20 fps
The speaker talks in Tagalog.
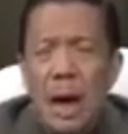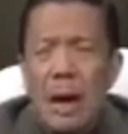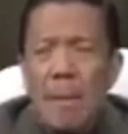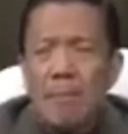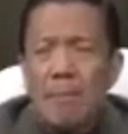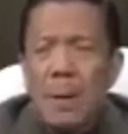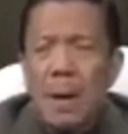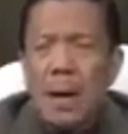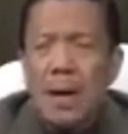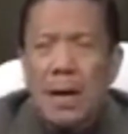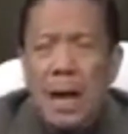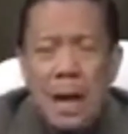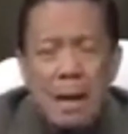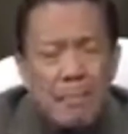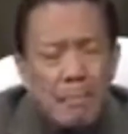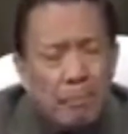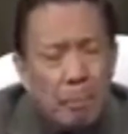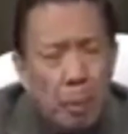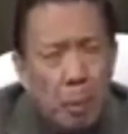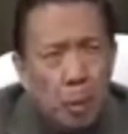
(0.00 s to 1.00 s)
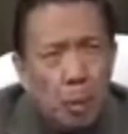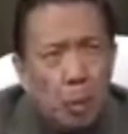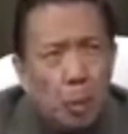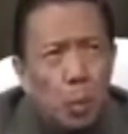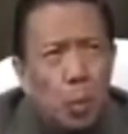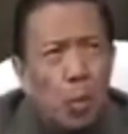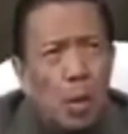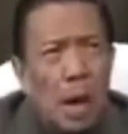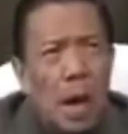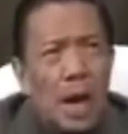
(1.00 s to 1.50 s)
Napakaraming
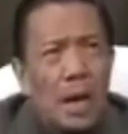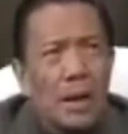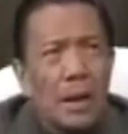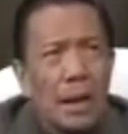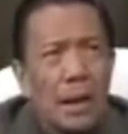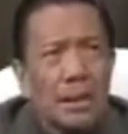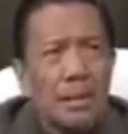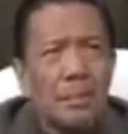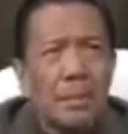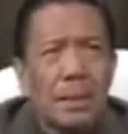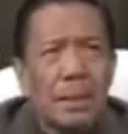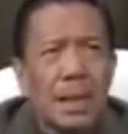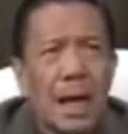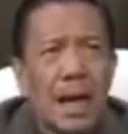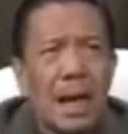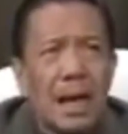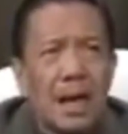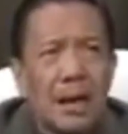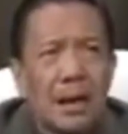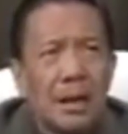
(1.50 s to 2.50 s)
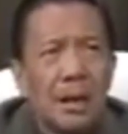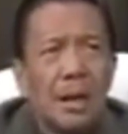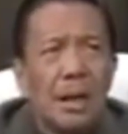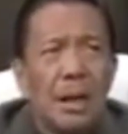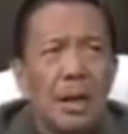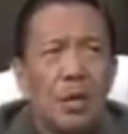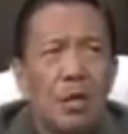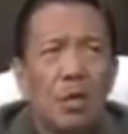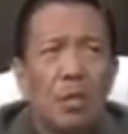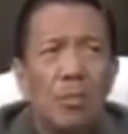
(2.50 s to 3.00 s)
putukan. Eh, samantalang,
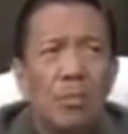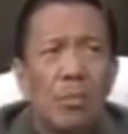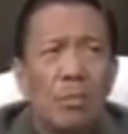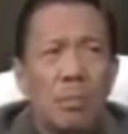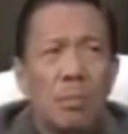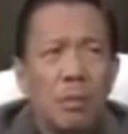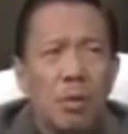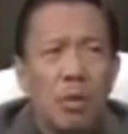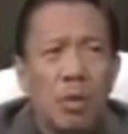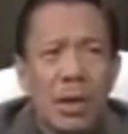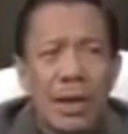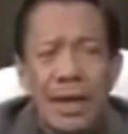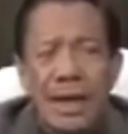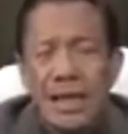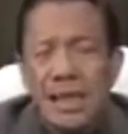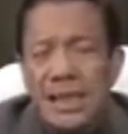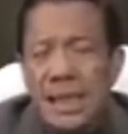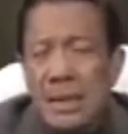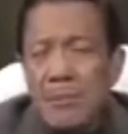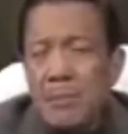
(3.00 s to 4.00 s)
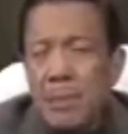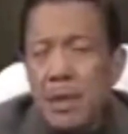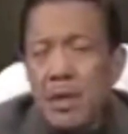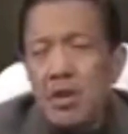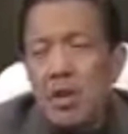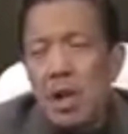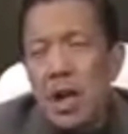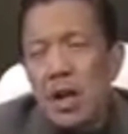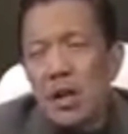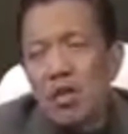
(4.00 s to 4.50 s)
kung, kung iisipin
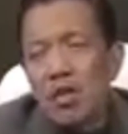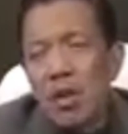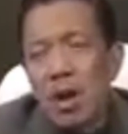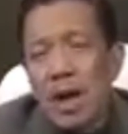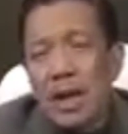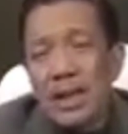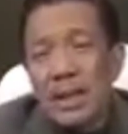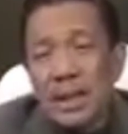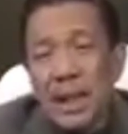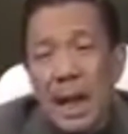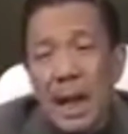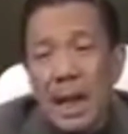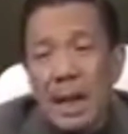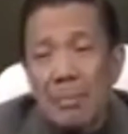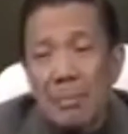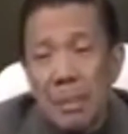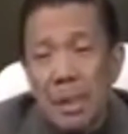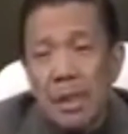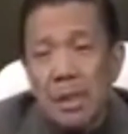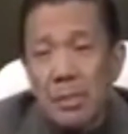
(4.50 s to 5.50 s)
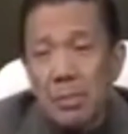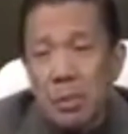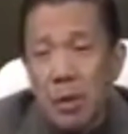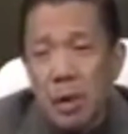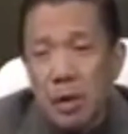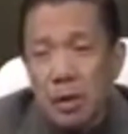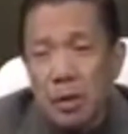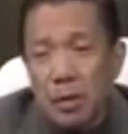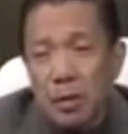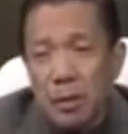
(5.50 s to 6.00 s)
nyo lang, yung kanta lang
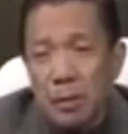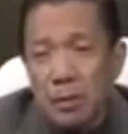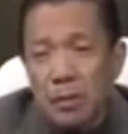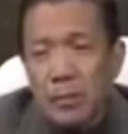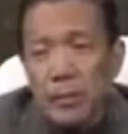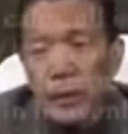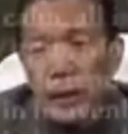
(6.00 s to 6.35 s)
mismo, no?